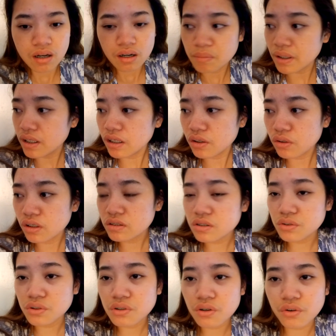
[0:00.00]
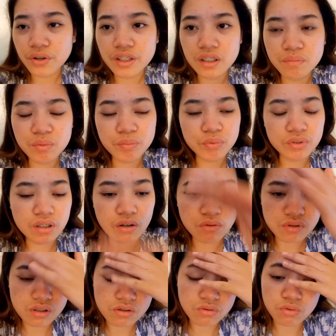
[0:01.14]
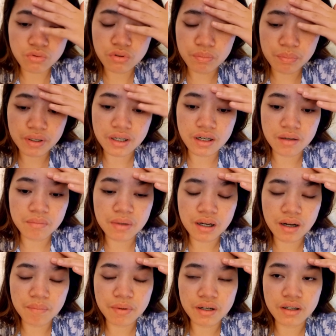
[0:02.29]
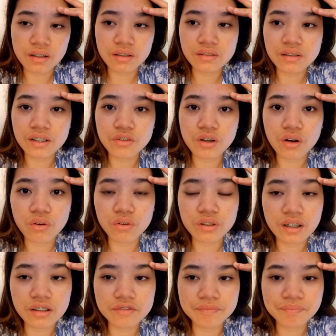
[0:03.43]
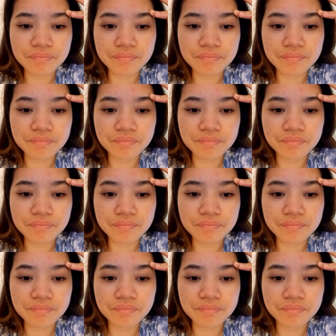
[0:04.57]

maliligo lang siguro ako and then pupunta ako sa school para makapag, ano ako ng,